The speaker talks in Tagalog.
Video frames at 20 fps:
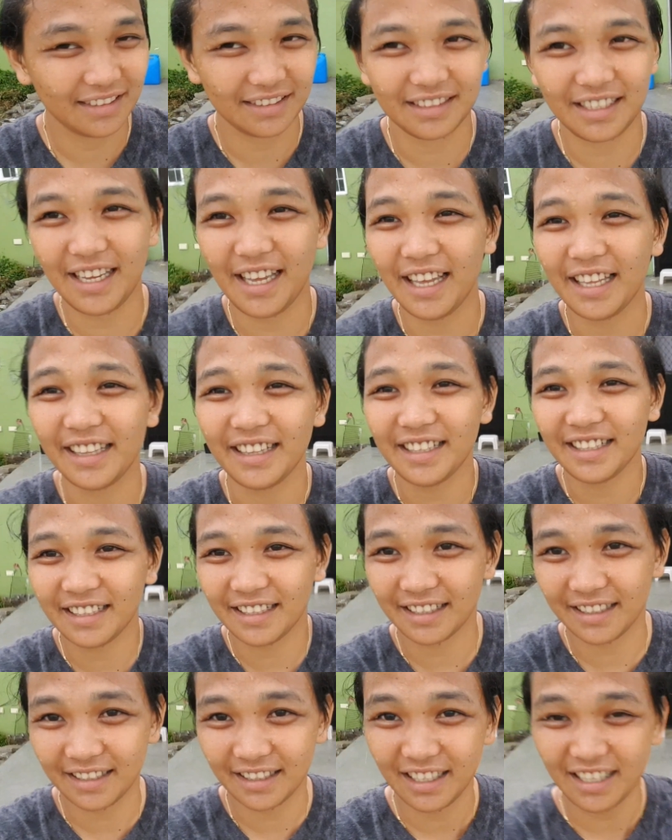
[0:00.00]
Ayan.
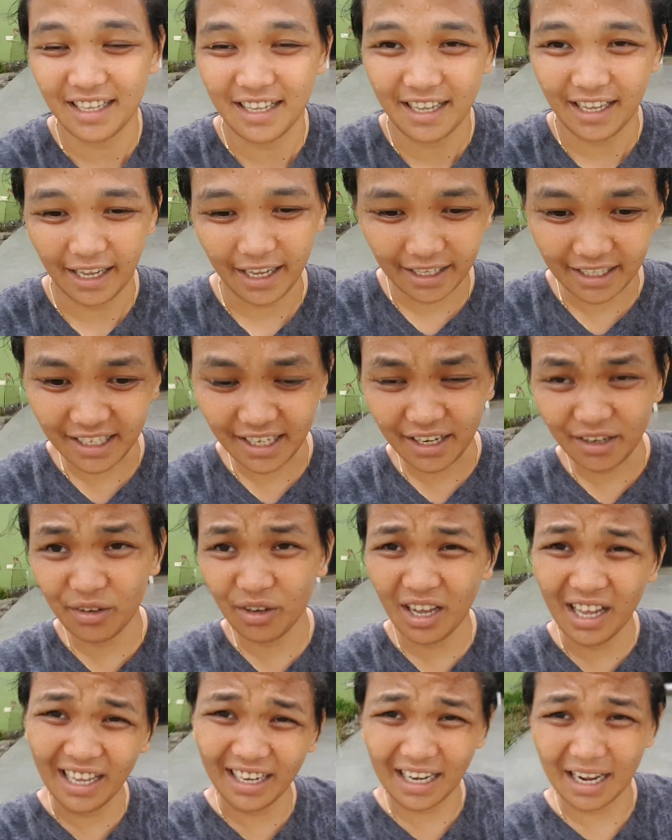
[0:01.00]
Ayan na
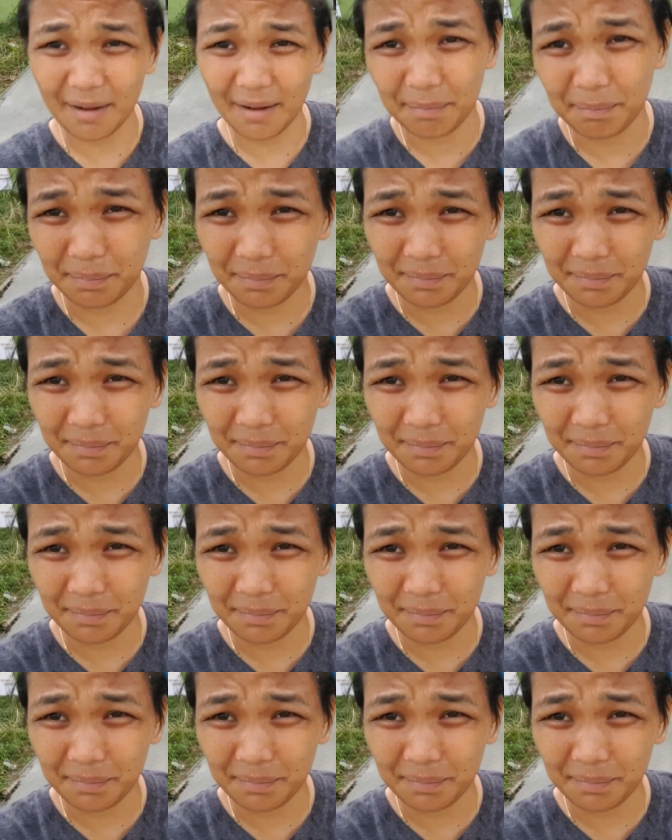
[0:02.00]
yung harap.